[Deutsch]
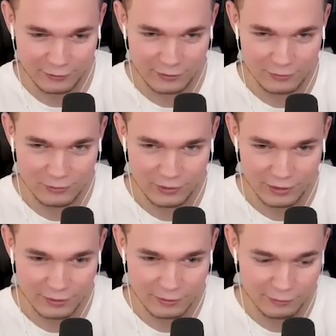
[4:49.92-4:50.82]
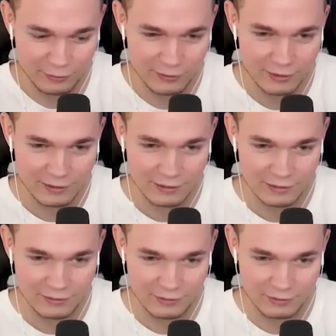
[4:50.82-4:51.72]
fällt zu sehr auf.
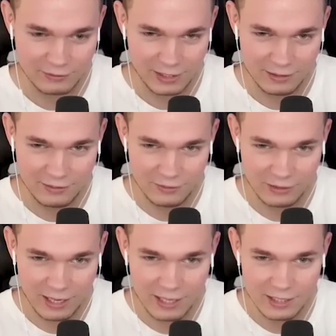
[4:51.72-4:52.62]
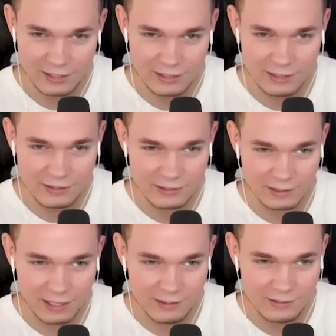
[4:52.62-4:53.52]
So, kann es auch eigentlich
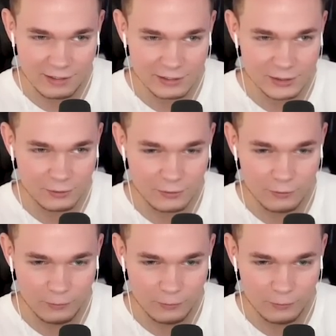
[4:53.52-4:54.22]
gleich dann schon